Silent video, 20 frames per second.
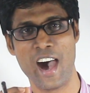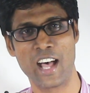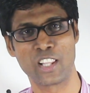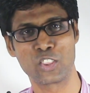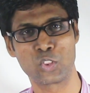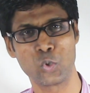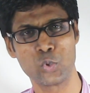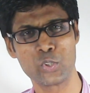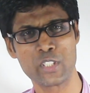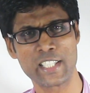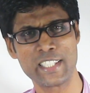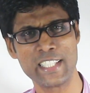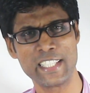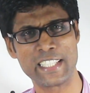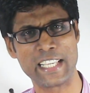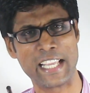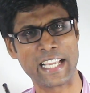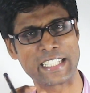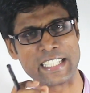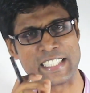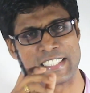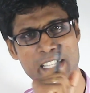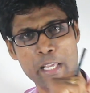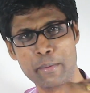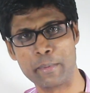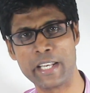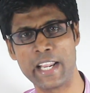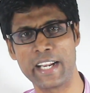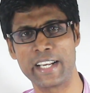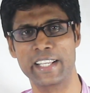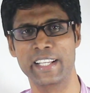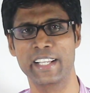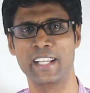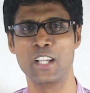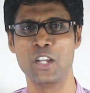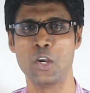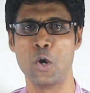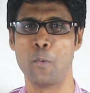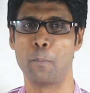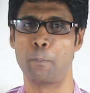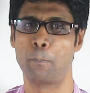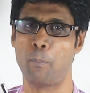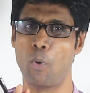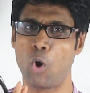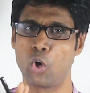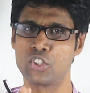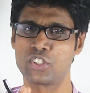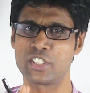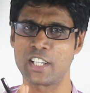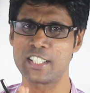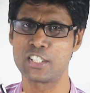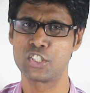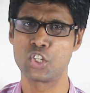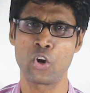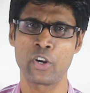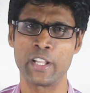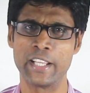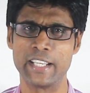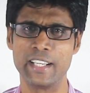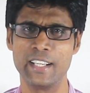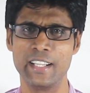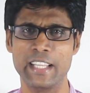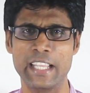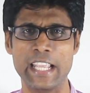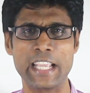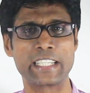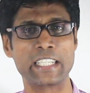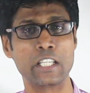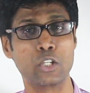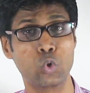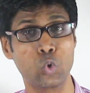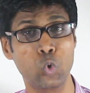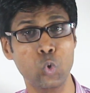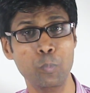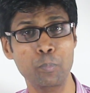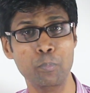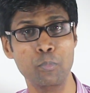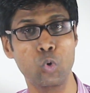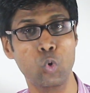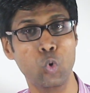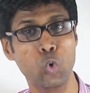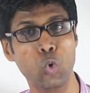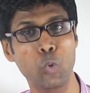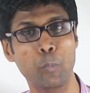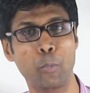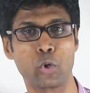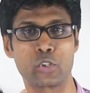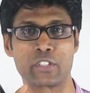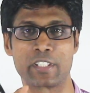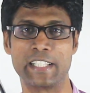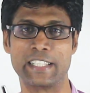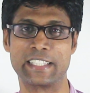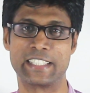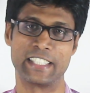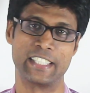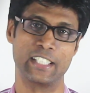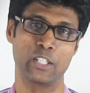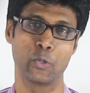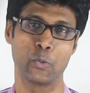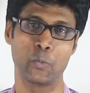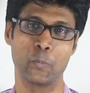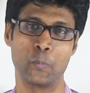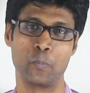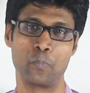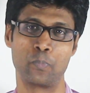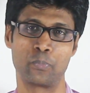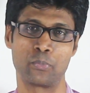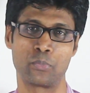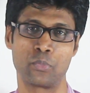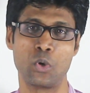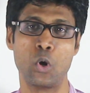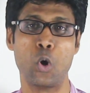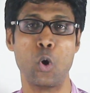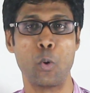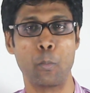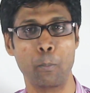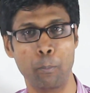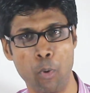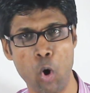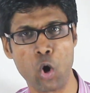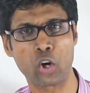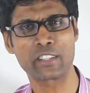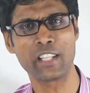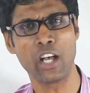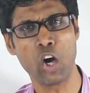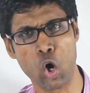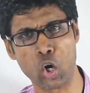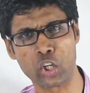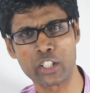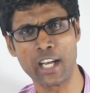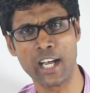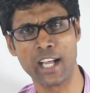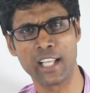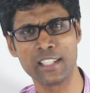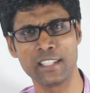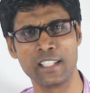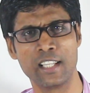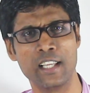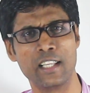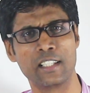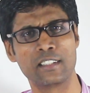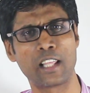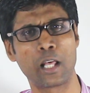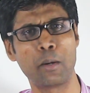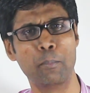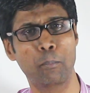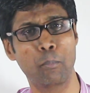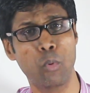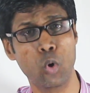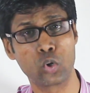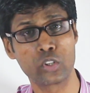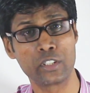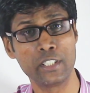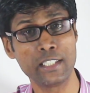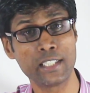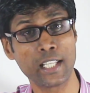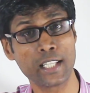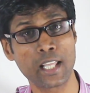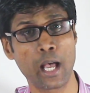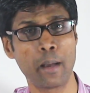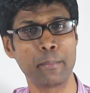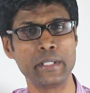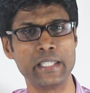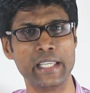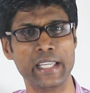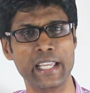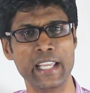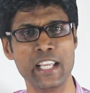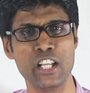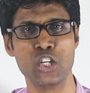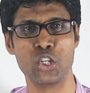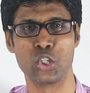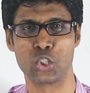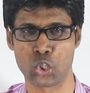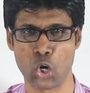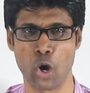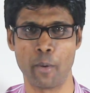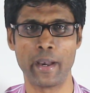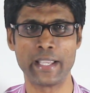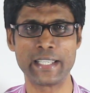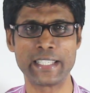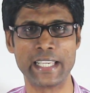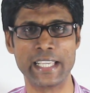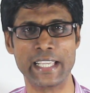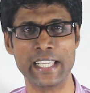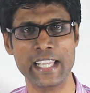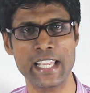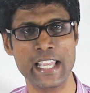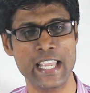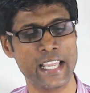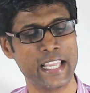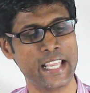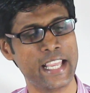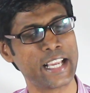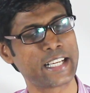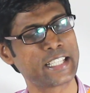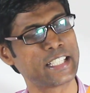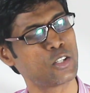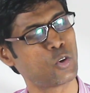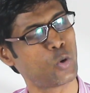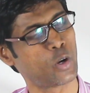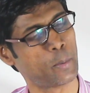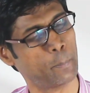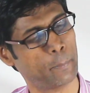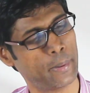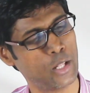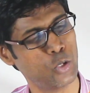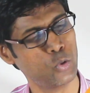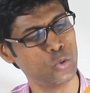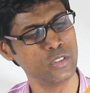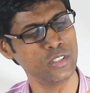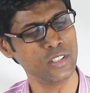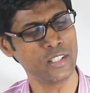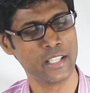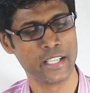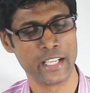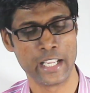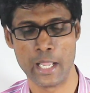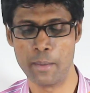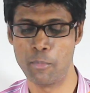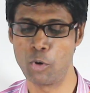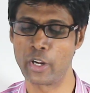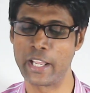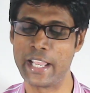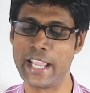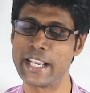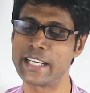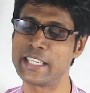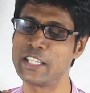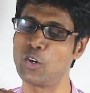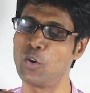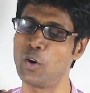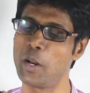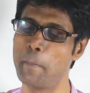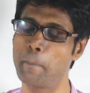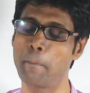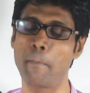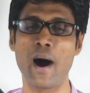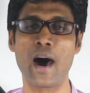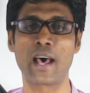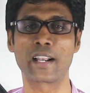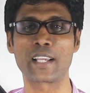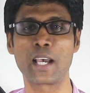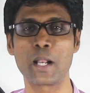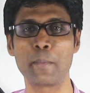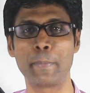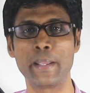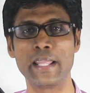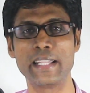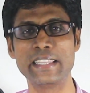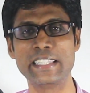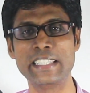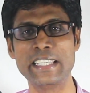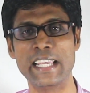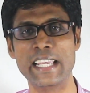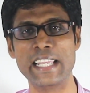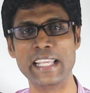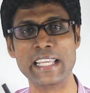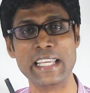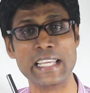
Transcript: আন্তর্জাতিক একটি সেমিনারে পঞ্চাশ জনের একটি গ্রুপ উপস্থিত ছিল বক্তা হঠাৎ তার বক্তৃতা থামিয়ে সবাইকে একটি করে বেলুন এবং একটি করে মার্কার পেন দিয়ে